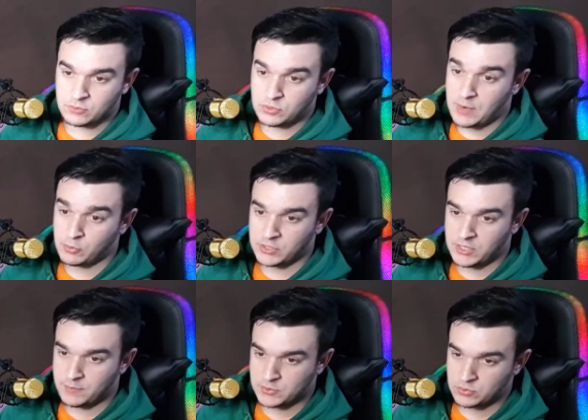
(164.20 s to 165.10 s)
O cabo
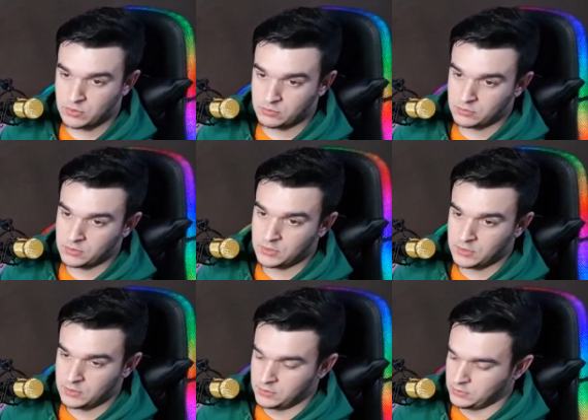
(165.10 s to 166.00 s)
dele, pessoal,
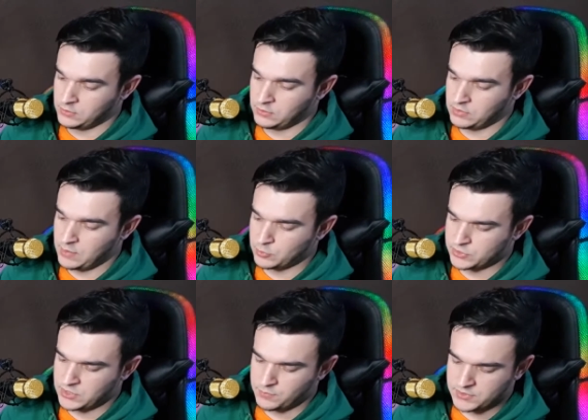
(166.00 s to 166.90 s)
é um cabo
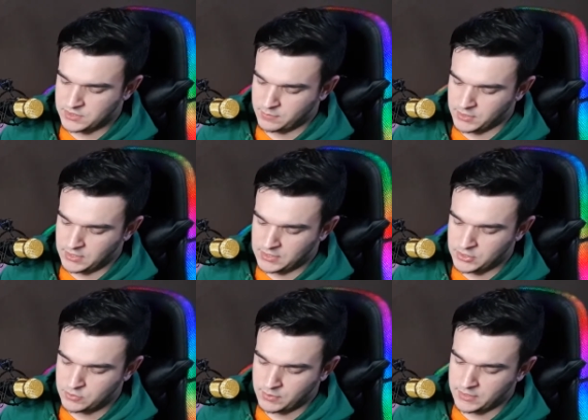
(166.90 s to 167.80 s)
simples também,
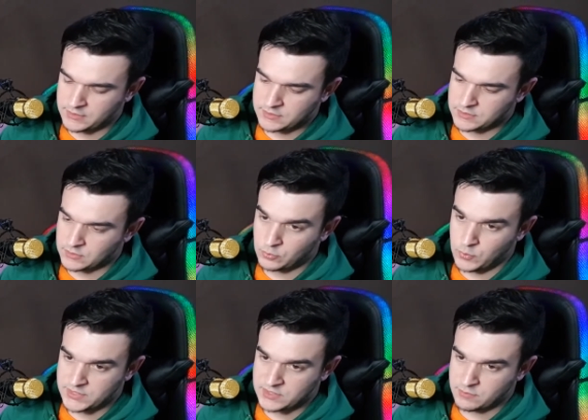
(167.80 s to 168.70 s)
nada demais.
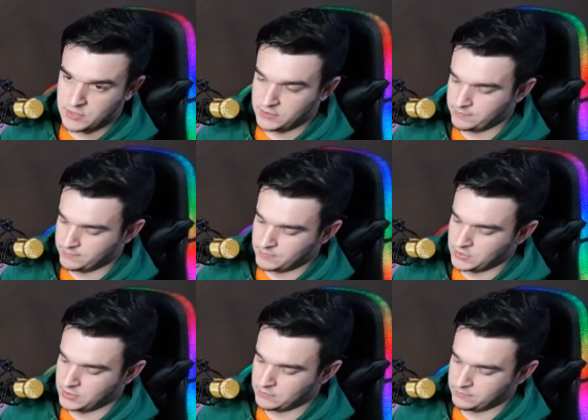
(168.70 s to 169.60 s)
USB,
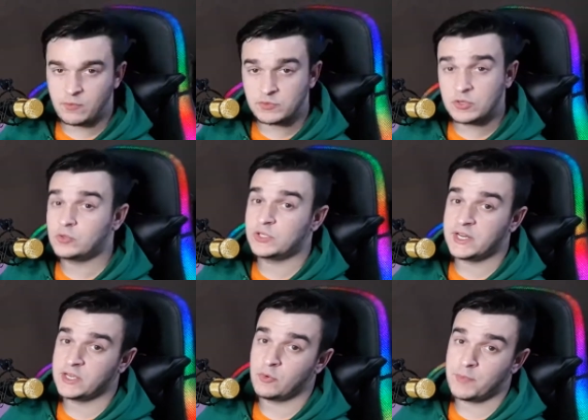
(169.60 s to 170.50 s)
tá? Vamos
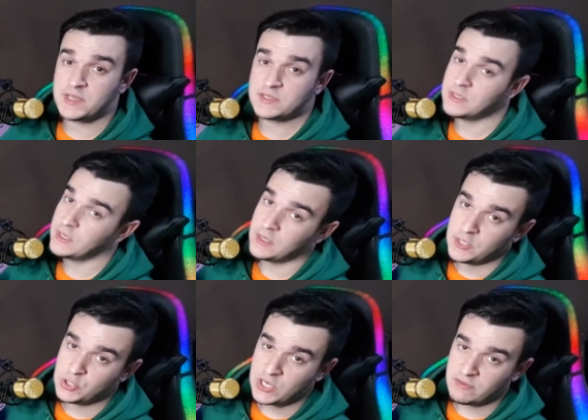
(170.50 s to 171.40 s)
introduzir aqui no PC
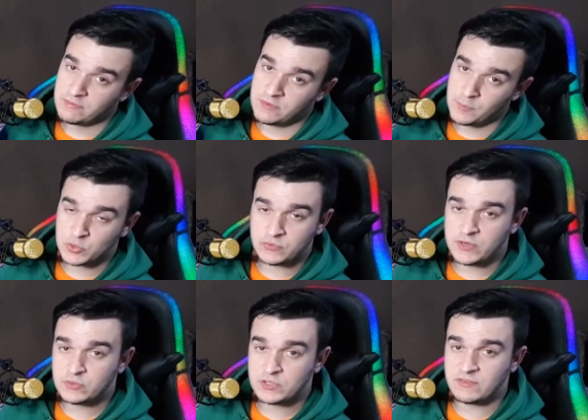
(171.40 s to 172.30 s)
e já vamos
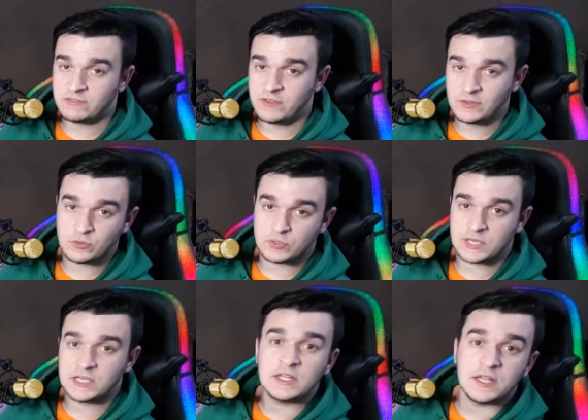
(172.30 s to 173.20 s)
ver os efeitos
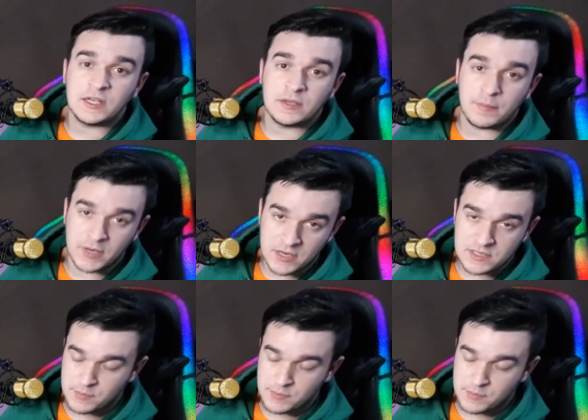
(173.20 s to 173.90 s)
aqui dele, beleza,